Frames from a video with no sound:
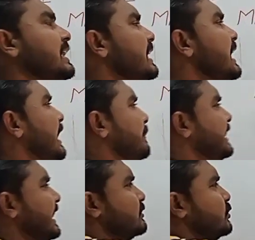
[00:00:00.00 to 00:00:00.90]
अब
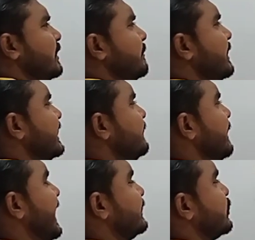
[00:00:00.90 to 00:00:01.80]
डेढ़ सौ नंबर की
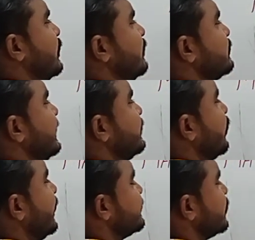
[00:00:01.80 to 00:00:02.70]
मैथ को ना उसने दो
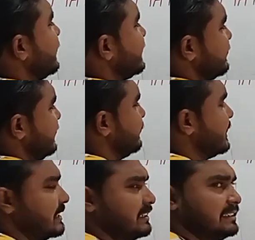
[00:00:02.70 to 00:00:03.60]
हिस्सों में तकसीम कर
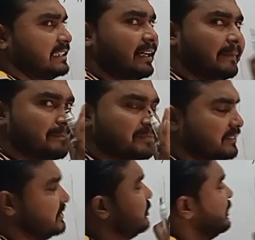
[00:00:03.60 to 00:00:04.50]
दिया
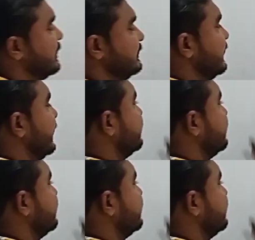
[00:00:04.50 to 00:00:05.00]
तवज्जो करनी है